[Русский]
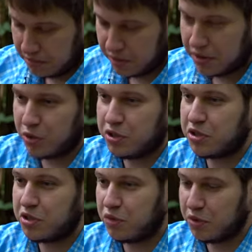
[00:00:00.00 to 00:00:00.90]
При росте
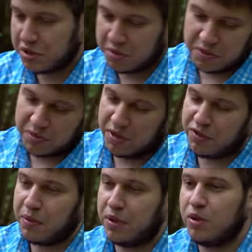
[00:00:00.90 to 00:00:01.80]
180 мне
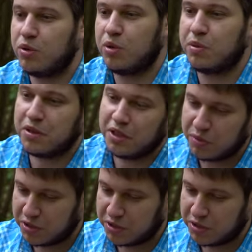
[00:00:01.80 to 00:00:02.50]
вполне удобно на нем